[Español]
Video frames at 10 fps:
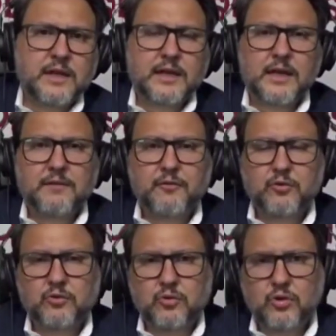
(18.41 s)
es que el
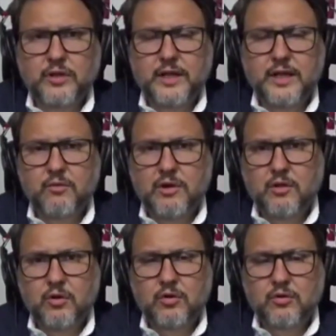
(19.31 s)
futuro del
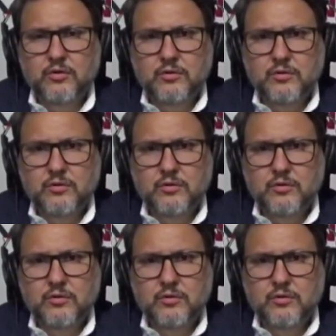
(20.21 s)
Ecuador